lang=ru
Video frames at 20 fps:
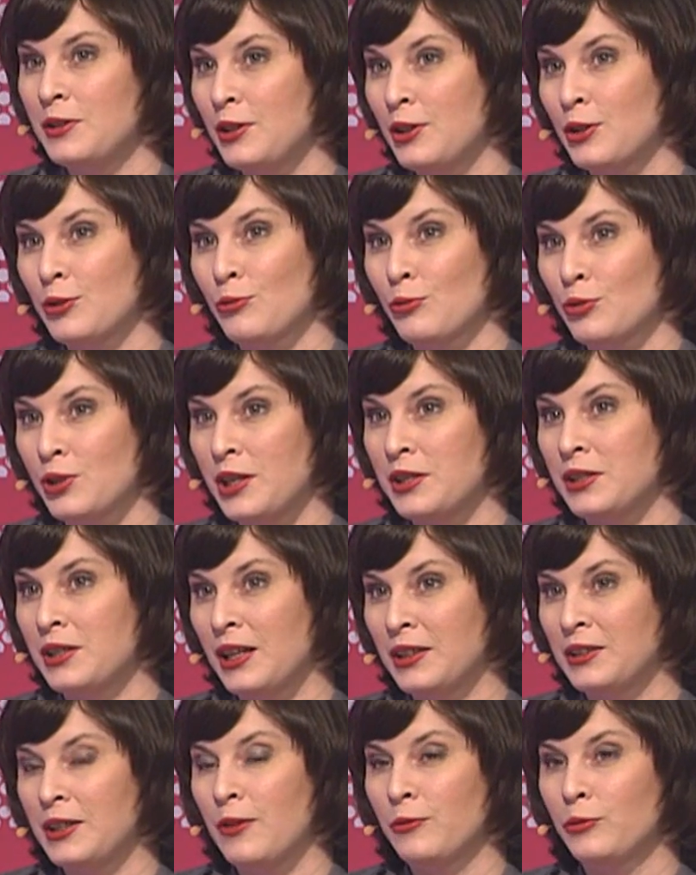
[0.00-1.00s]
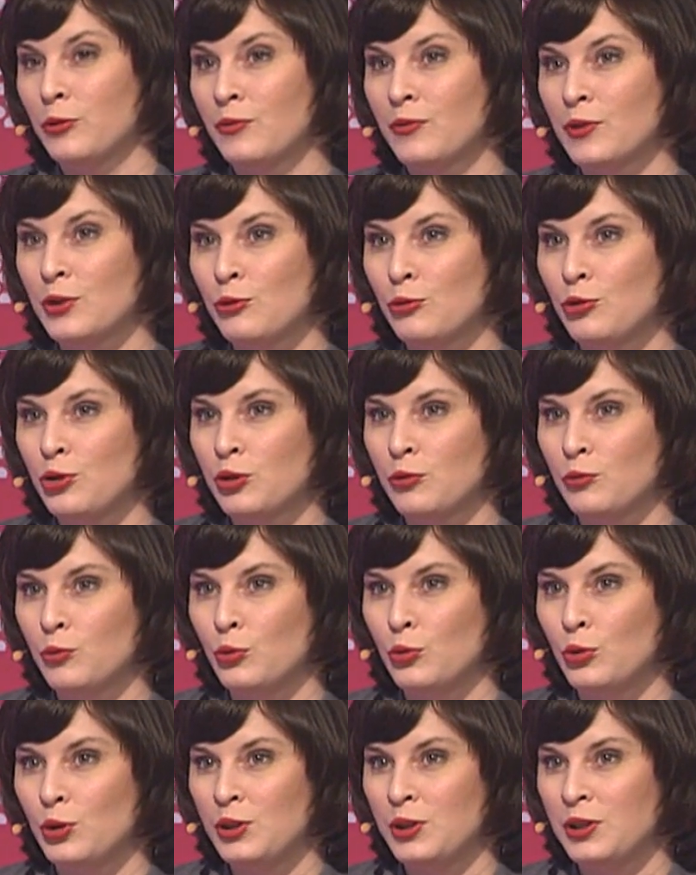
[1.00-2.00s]
интересно узнать, как давно вы
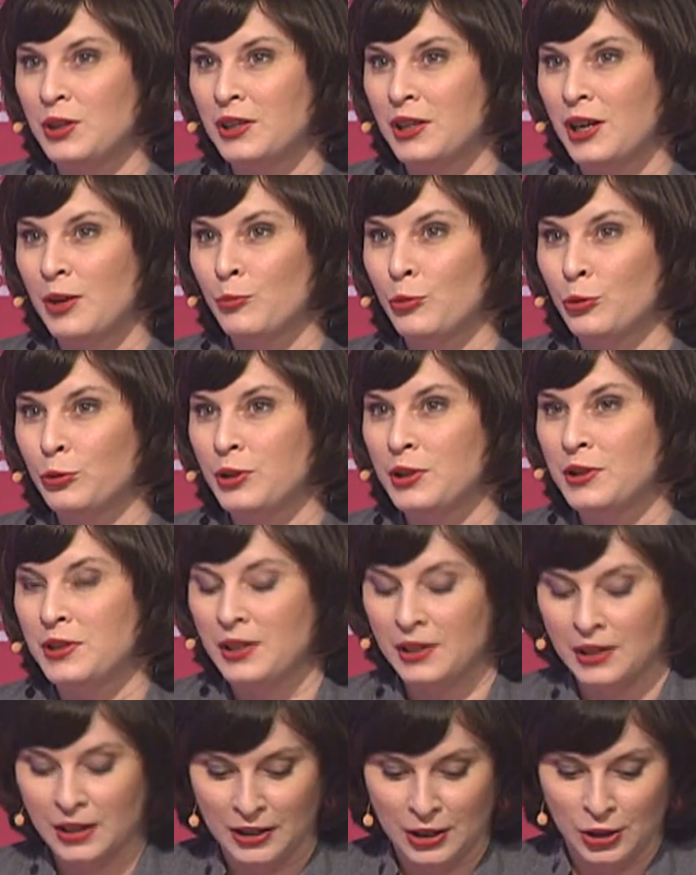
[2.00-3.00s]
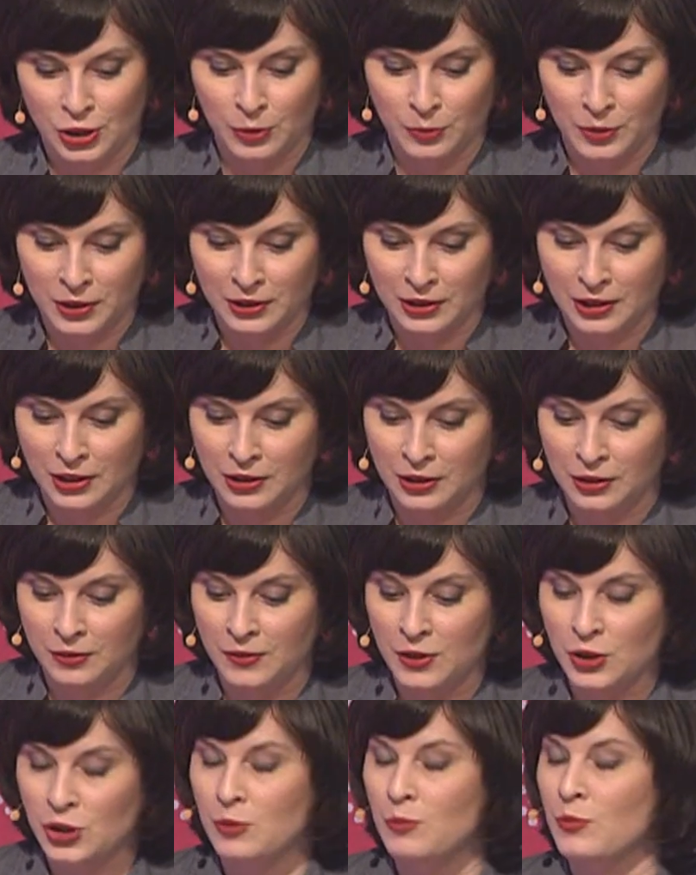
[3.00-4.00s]
существуете и работаете на нашем рынке
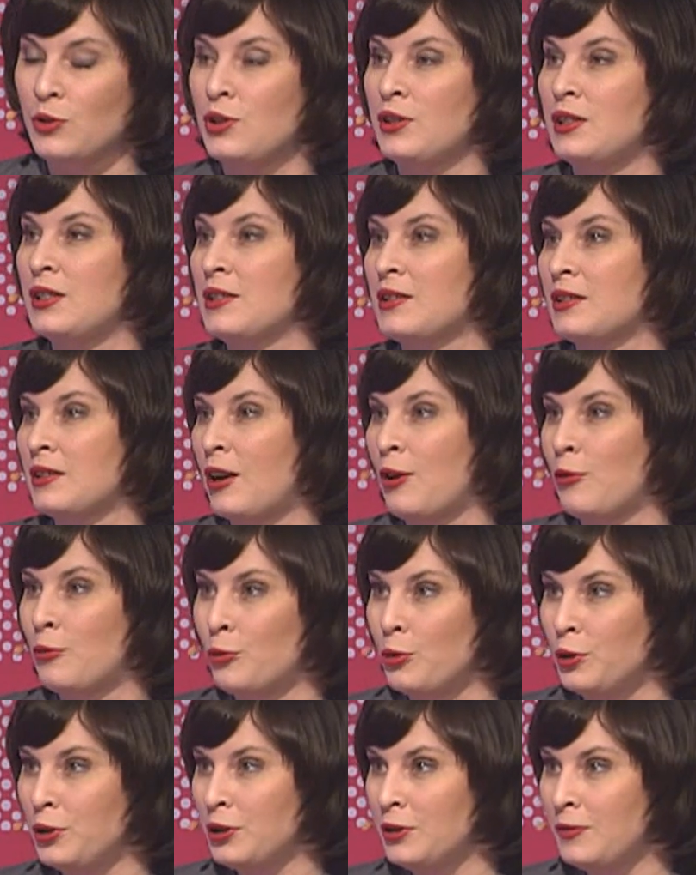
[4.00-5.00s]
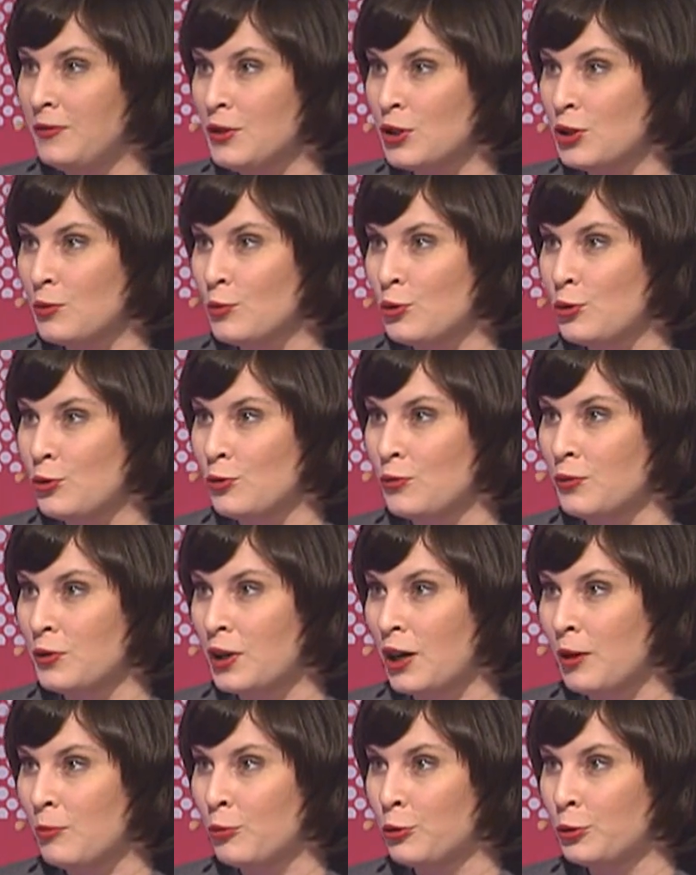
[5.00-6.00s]
недвижимости, с какой недвижимостью
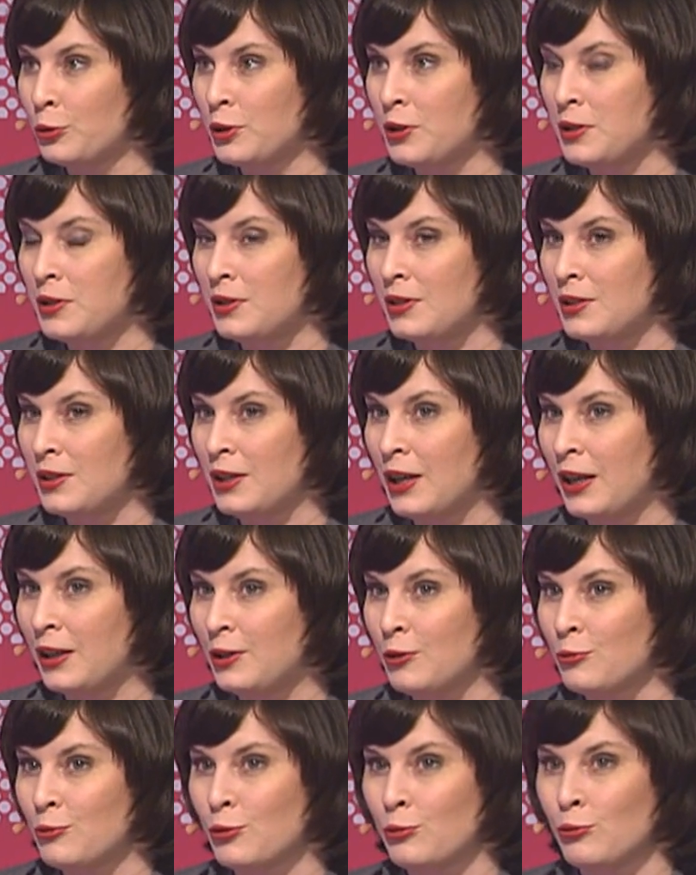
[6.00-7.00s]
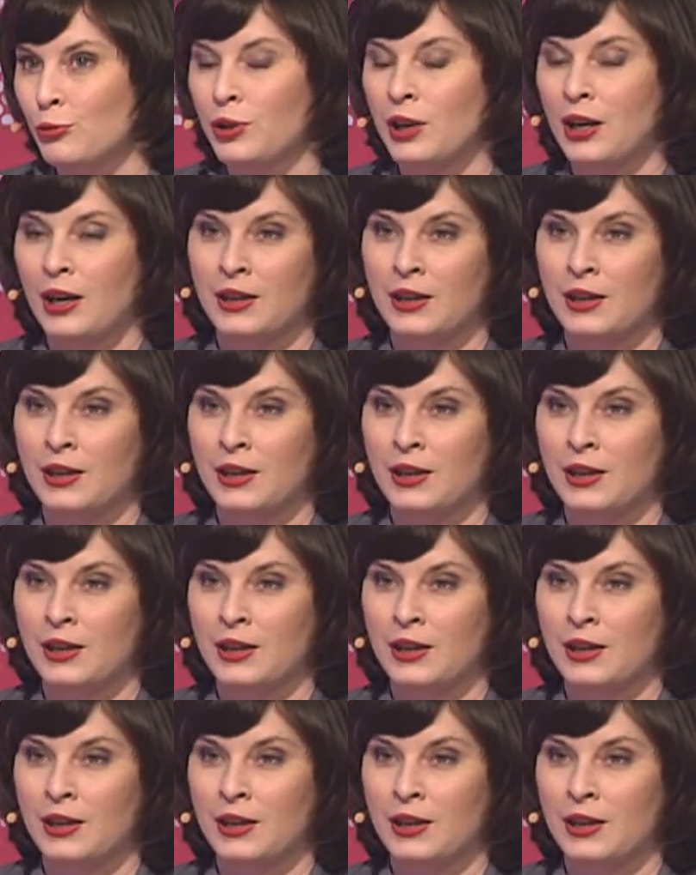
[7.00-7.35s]
вы работаете и какие услуги